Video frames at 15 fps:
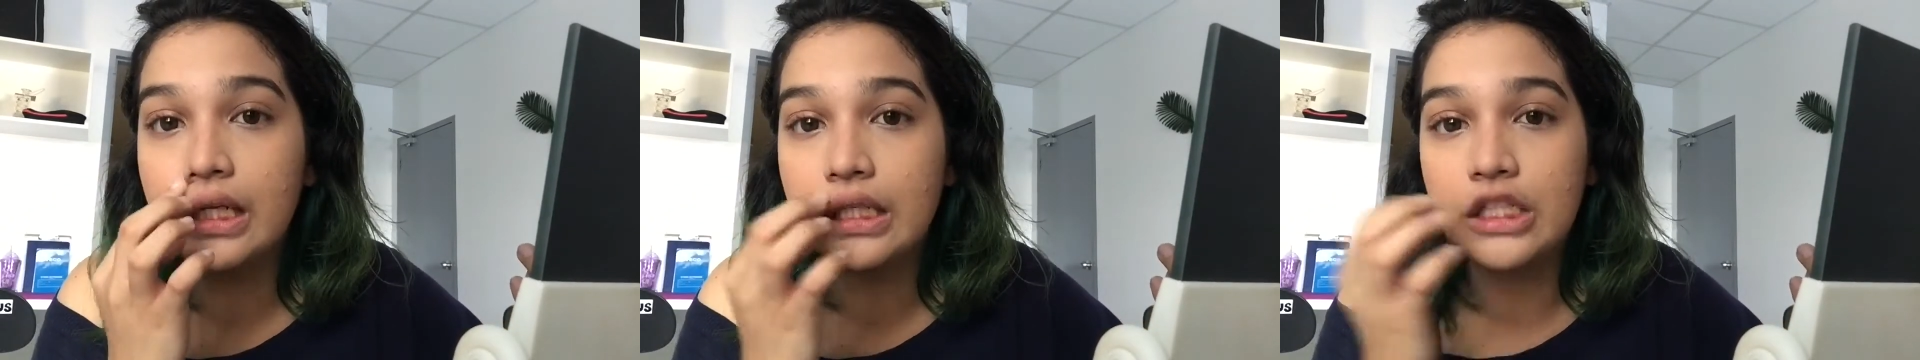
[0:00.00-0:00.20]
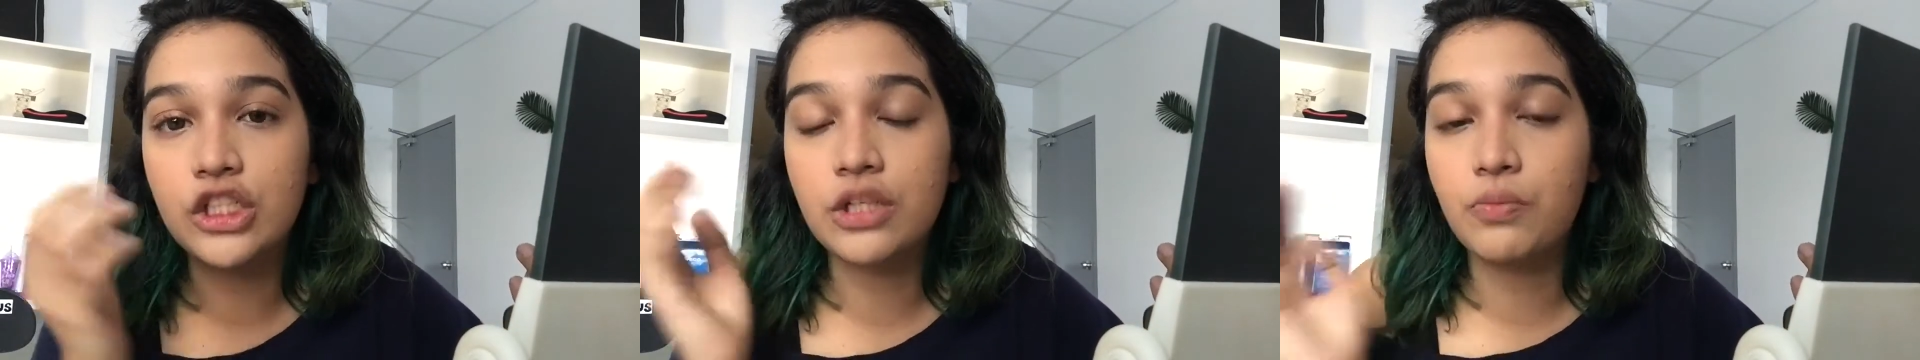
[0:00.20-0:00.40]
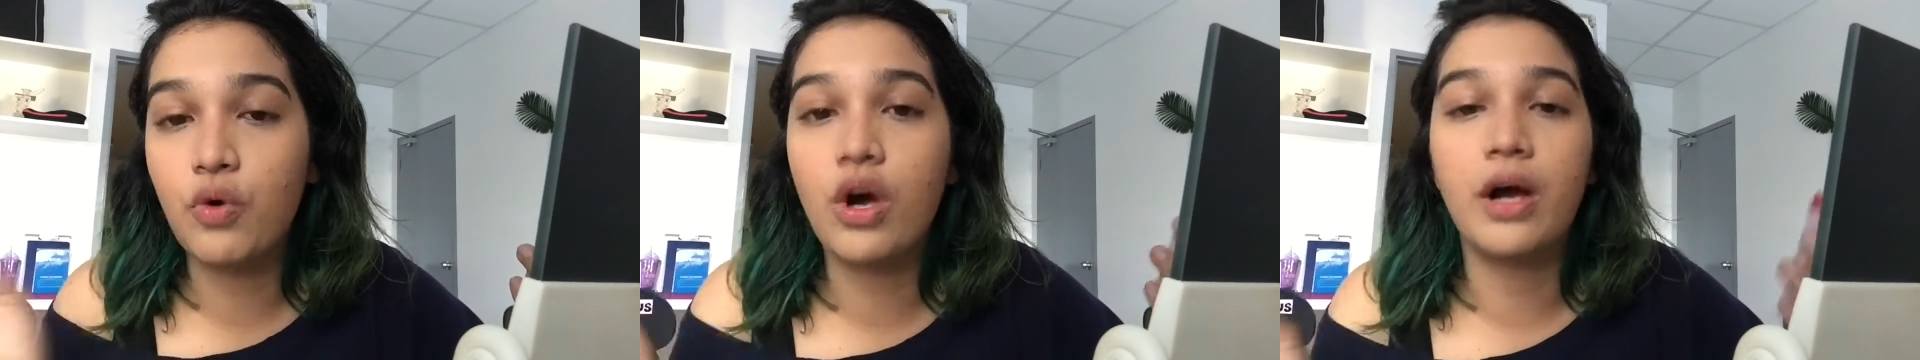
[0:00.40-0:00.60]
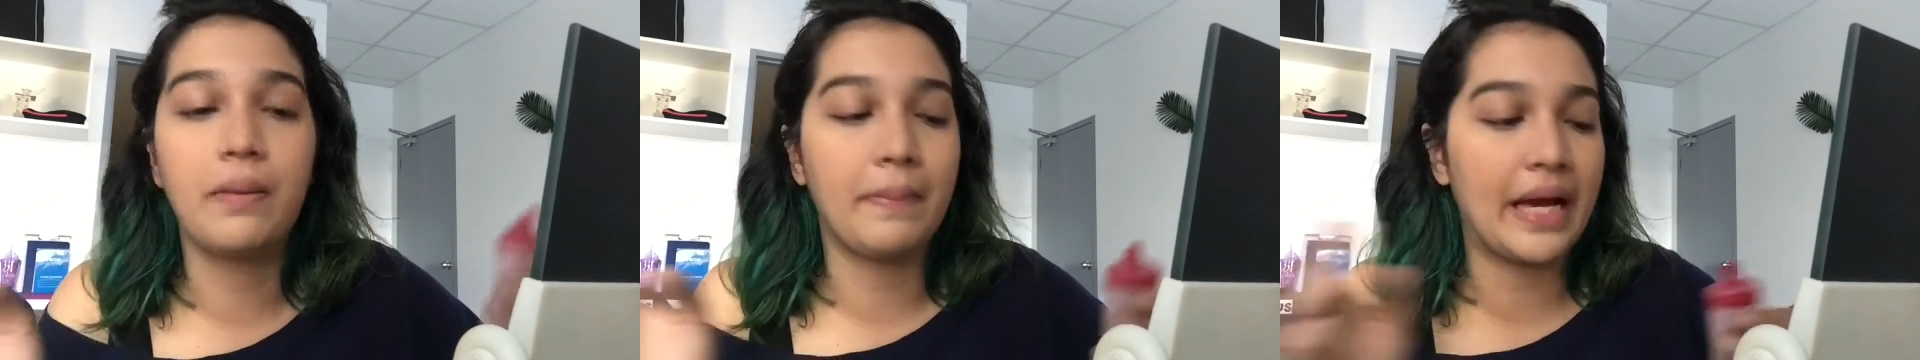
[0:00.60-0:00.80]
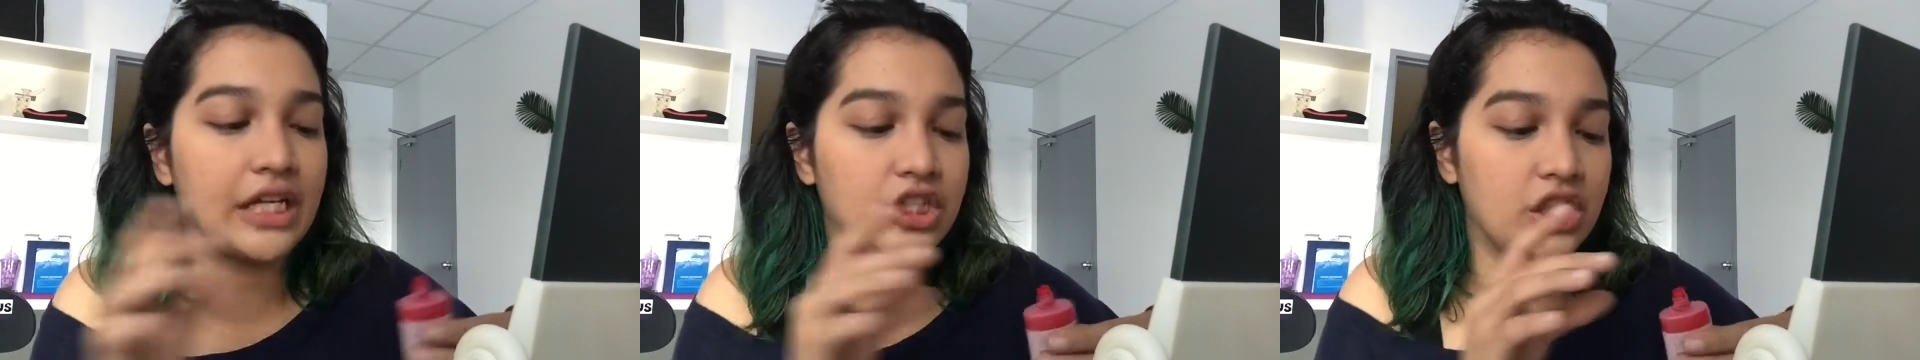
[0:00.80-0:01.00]
hindi siya mukhang
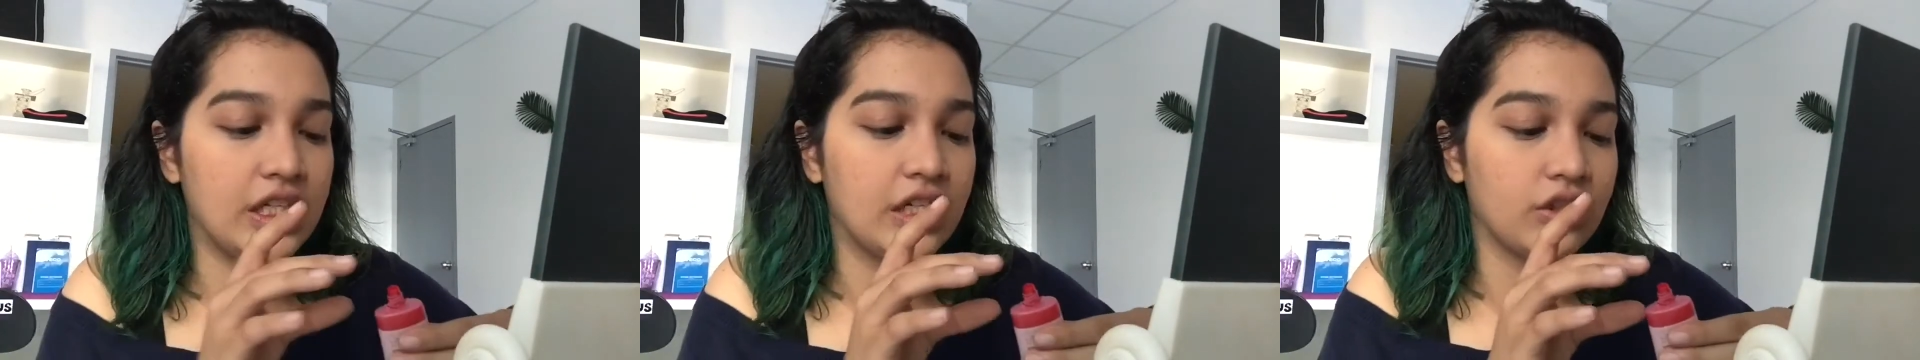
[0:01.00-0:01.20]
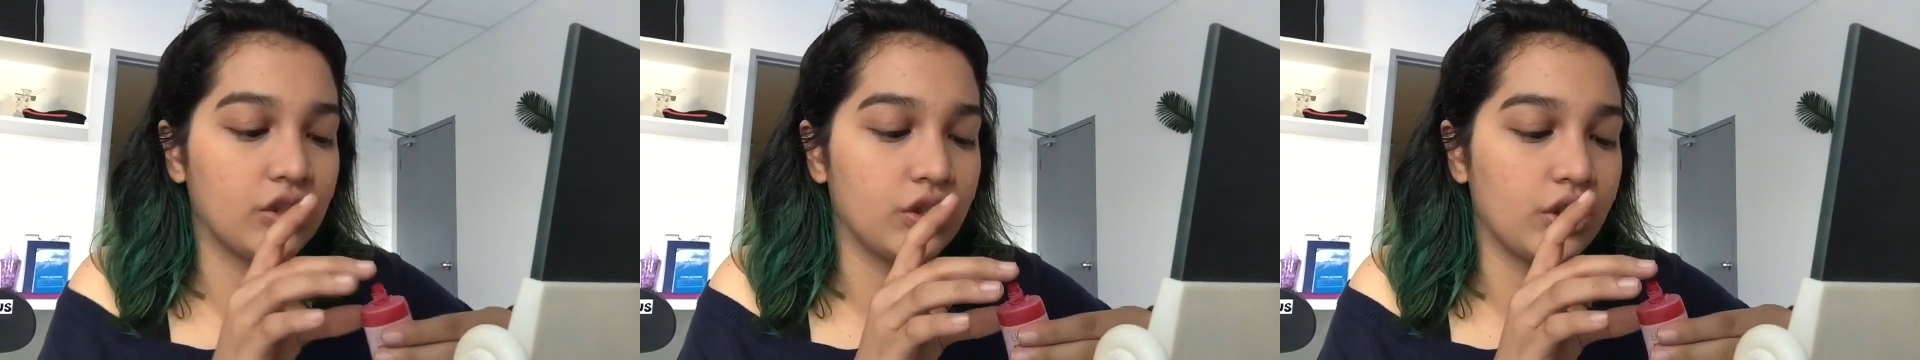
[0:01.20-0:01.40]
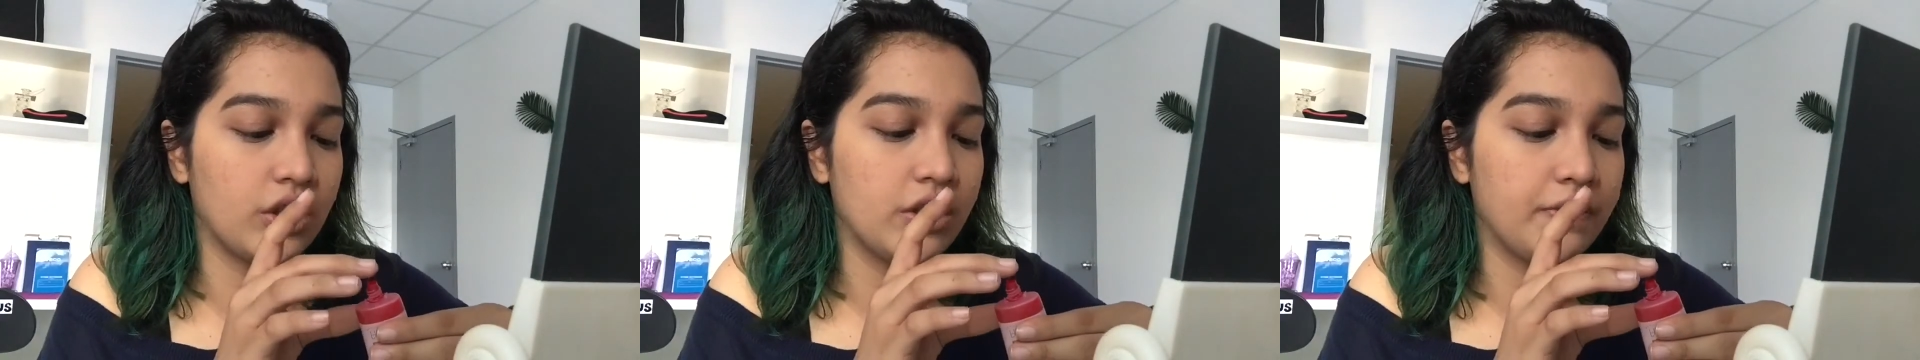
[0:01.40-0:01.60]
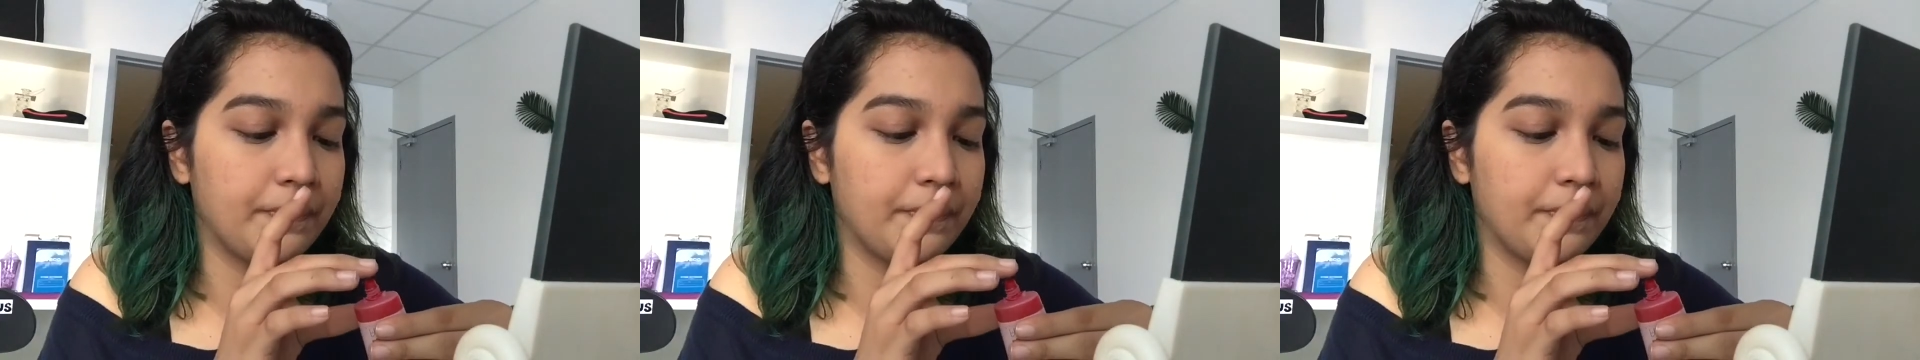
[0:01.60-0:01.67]
patchy at all.